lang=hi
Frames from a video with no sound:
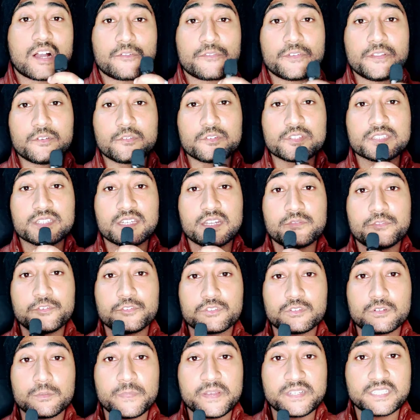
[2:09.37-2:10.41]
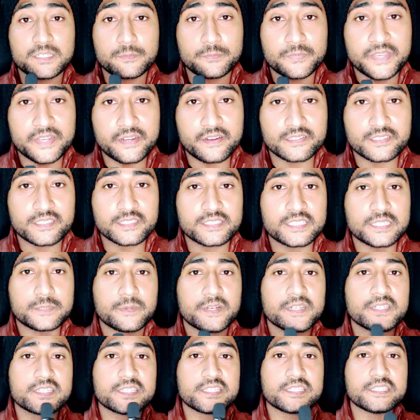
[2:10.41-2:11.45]
हो काफ़ी लोग इस कन्फ्यूजन में पैसा पे कर देते हैं
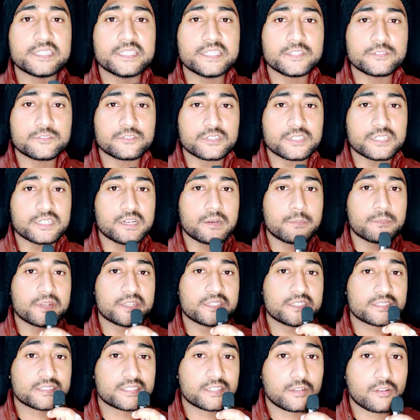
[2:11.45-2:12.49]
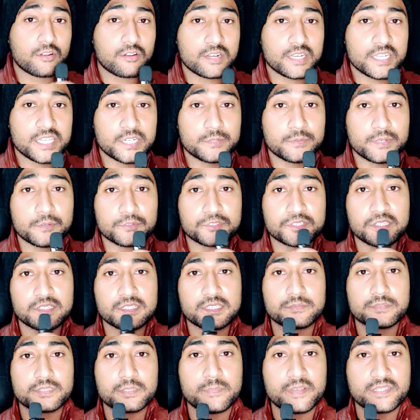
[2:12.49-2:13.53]
भाई कि ये जो है हमने जिससे लोन लिया हुआ है उसी की
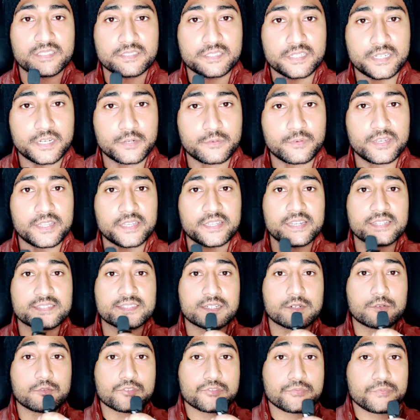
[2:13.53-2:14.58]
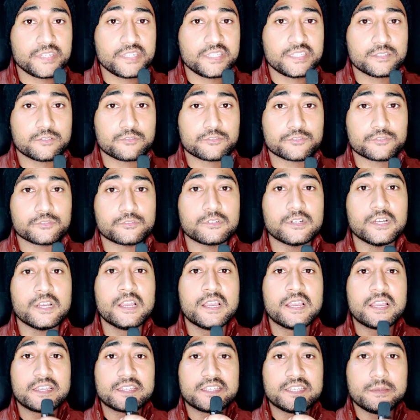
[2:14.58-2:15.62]
तरफ से मैसेज आया हुआ है लेकिन ऐसा कुछ भी नहीं है दोस्तों
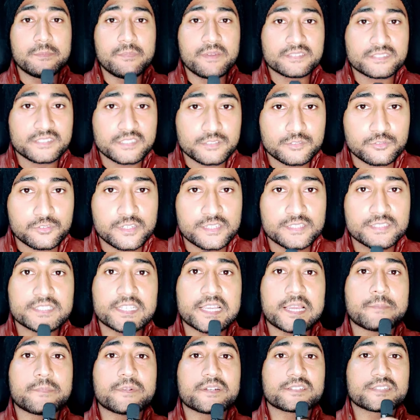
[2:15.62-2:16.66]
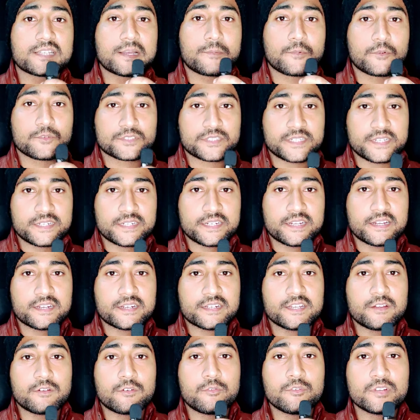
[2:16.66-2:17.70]
ये मैसेज जो है स्कैमर्स आपको सेंड कर
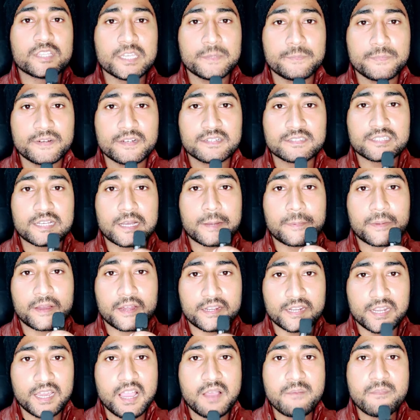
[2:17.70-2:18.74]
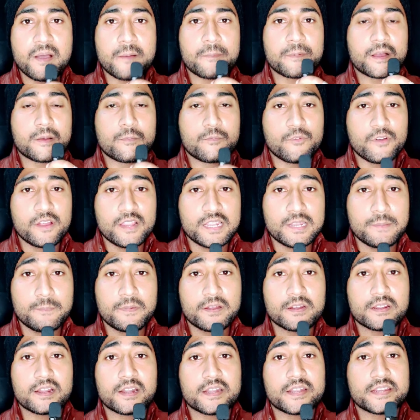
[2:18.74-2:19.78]
रहे हैं और उनके पास आपका नाम आपका मोबाइल
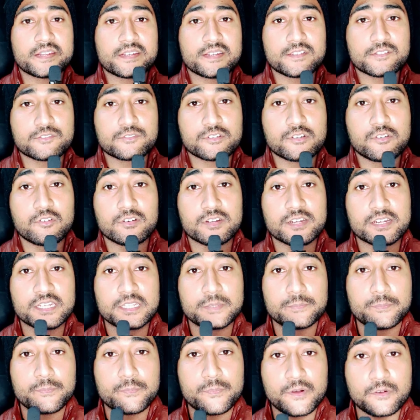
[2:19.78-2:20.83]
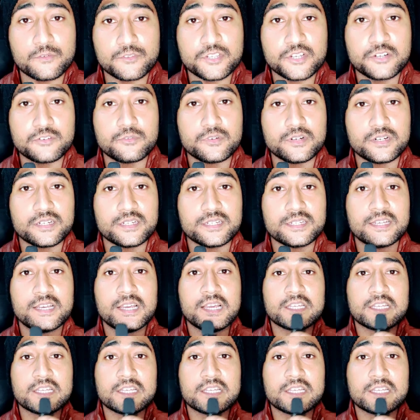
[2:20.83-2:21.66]
नंबर का डेटा जो है ऑलरेडी पहुँचा हुआ है